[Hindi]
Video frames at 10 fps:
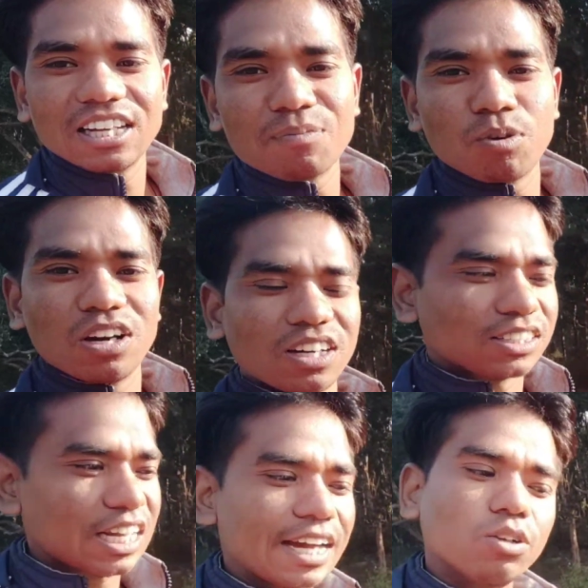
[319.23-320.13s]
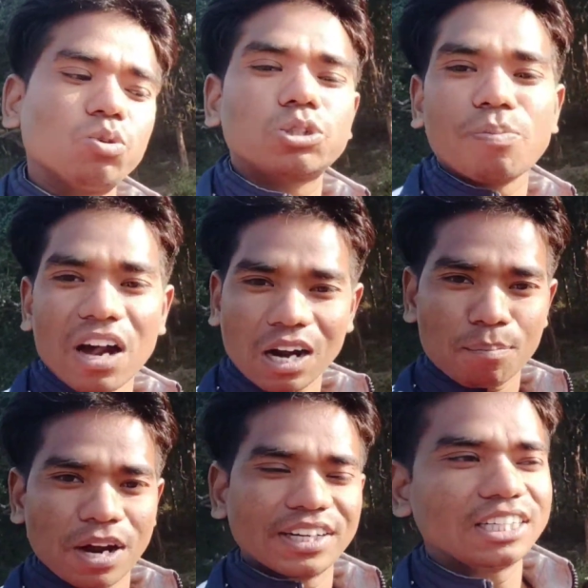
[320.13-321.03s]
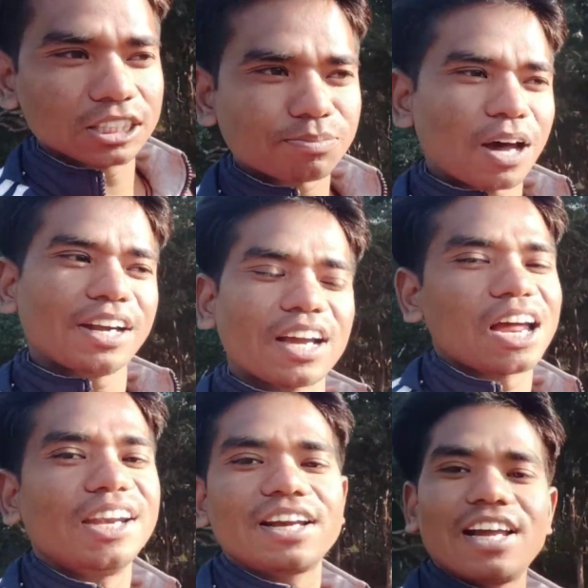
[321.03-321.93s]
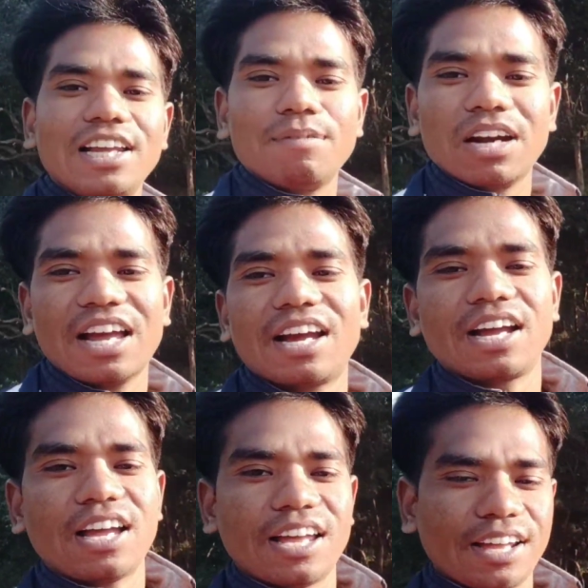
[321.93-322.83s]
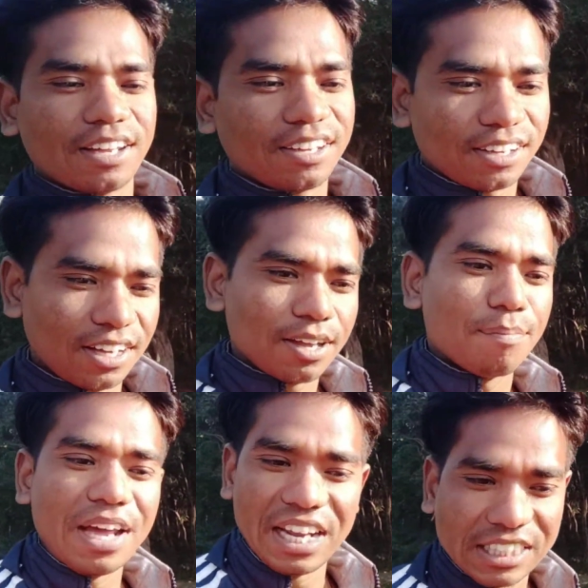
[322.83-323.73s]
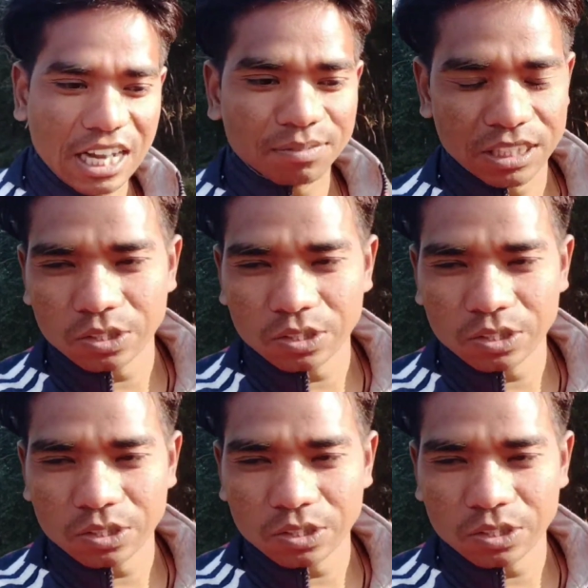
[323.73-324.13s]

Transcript: ये पुल शायद उस पार का पानी इस पार निकालने के लिए बनाया गया है मेरे हिसाब से